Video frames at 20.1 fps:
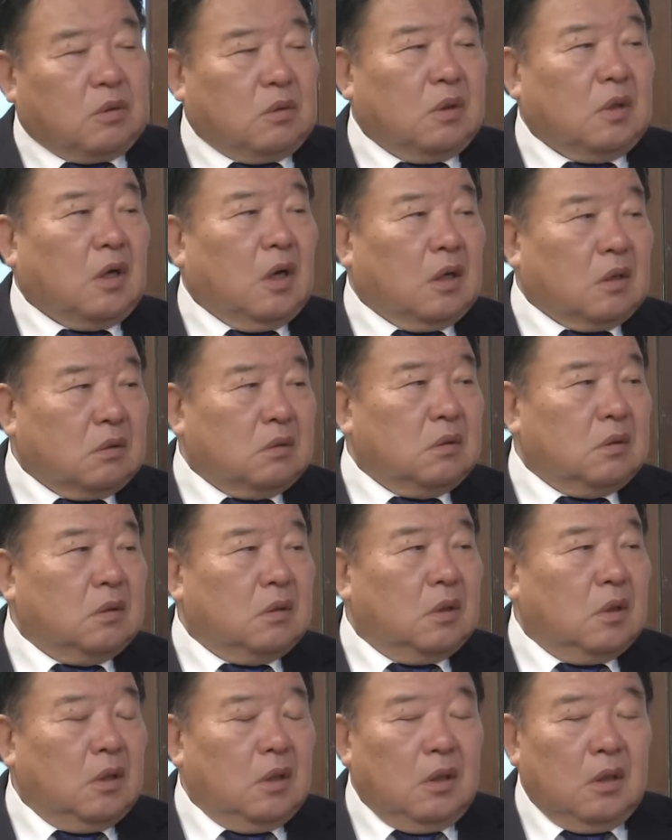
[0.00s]
くり返る。
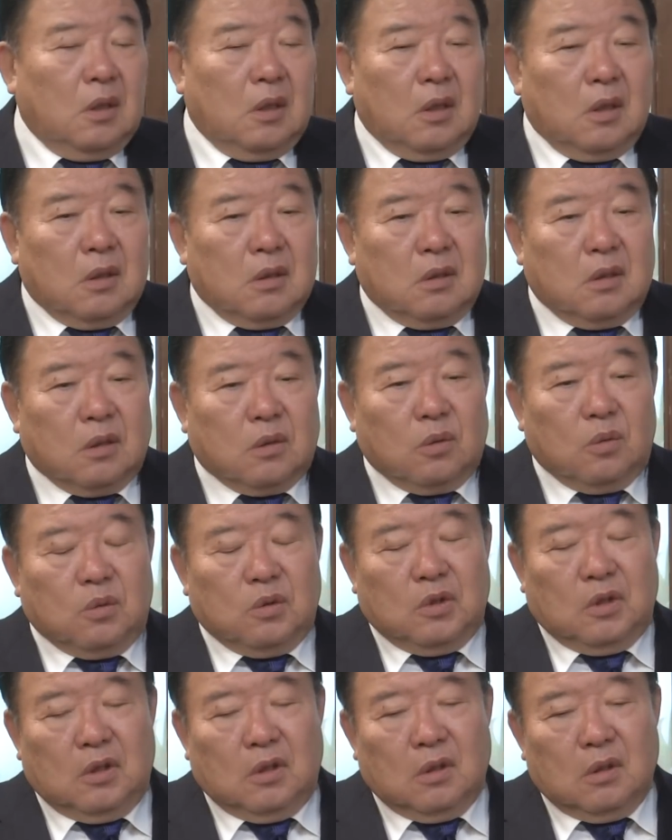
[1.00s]
で特
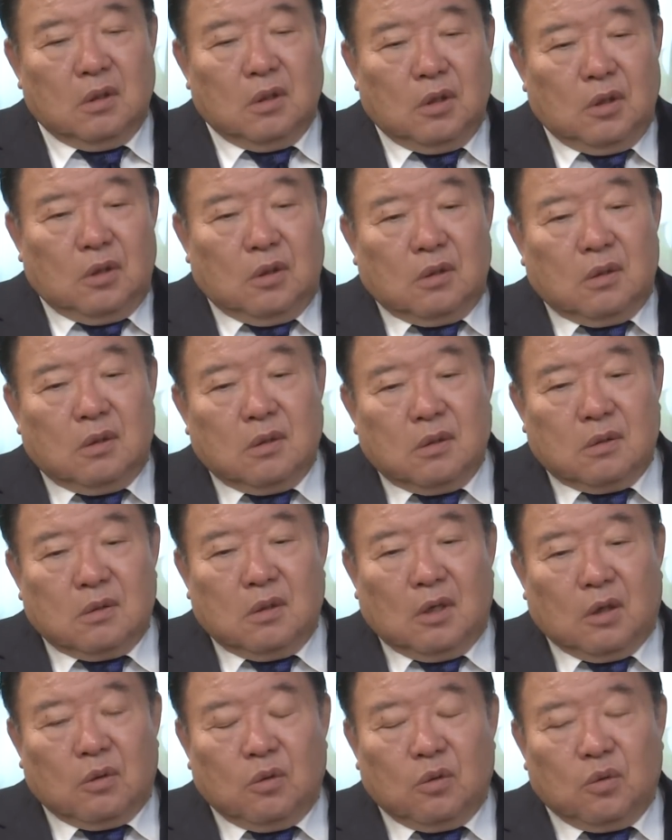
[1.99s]
に
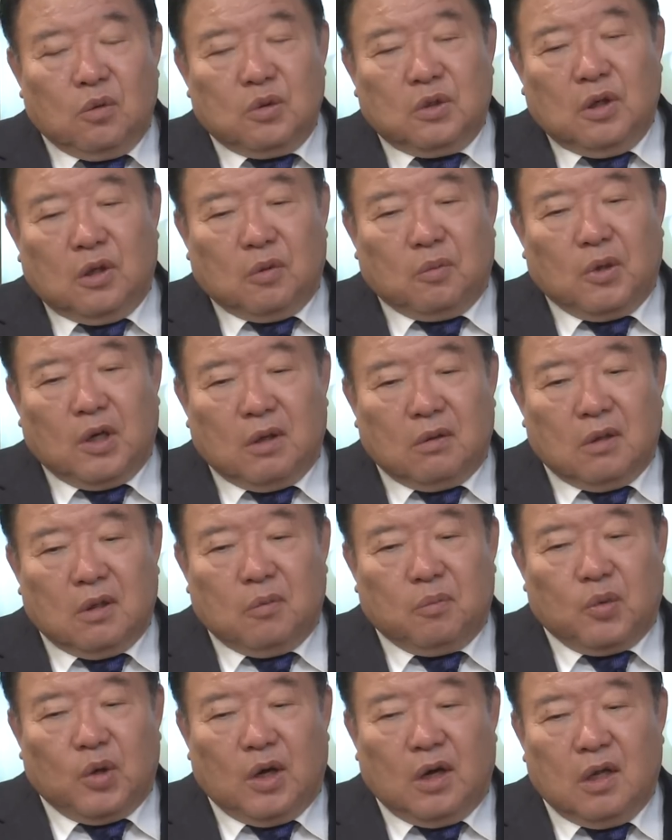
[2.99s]
あのロシアの場合は
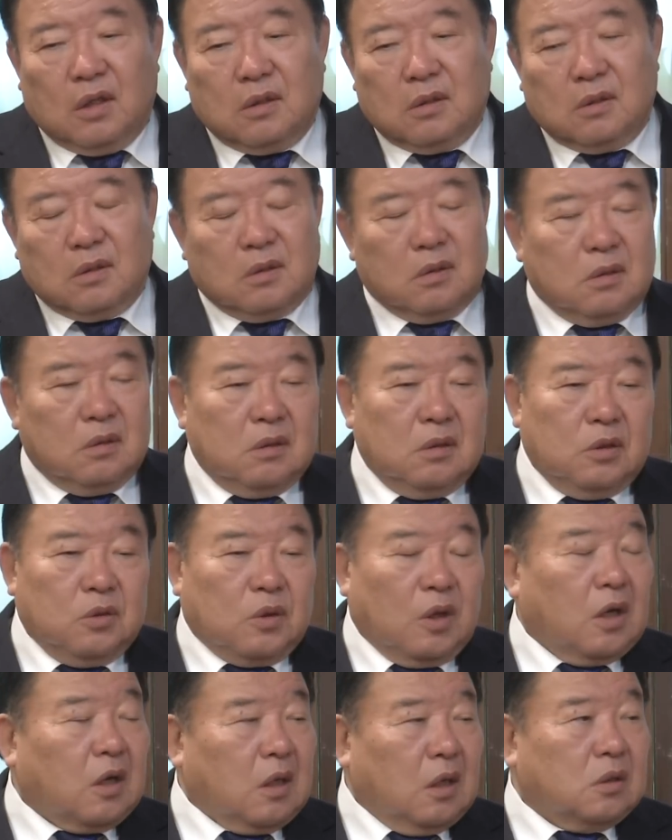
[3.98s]
やっぱり反
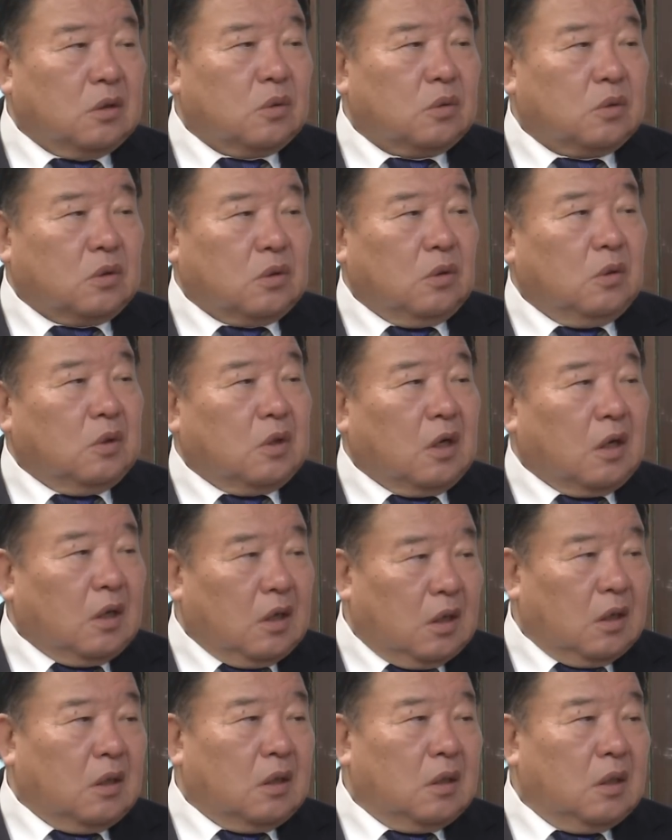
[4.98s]
ユダヤ感情強いか
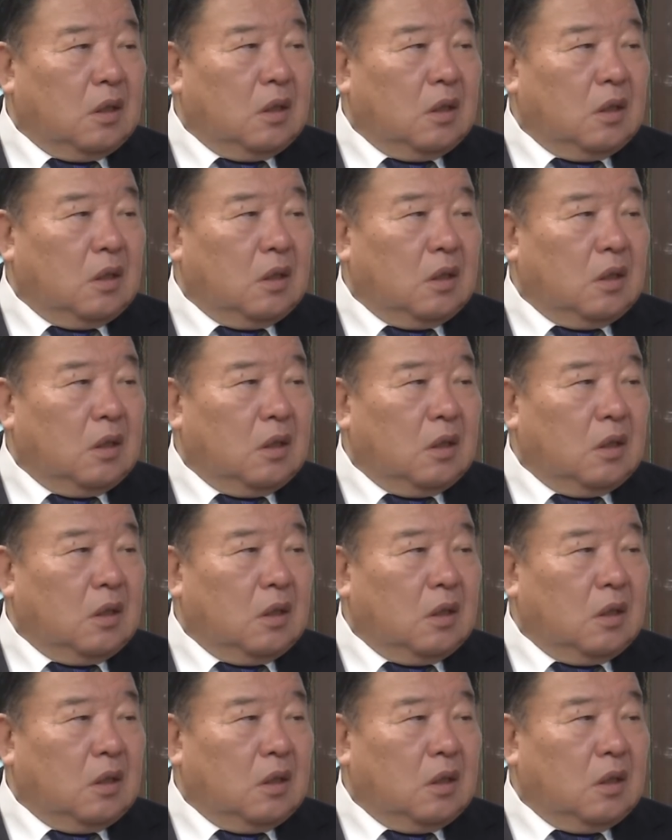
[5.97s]
ら、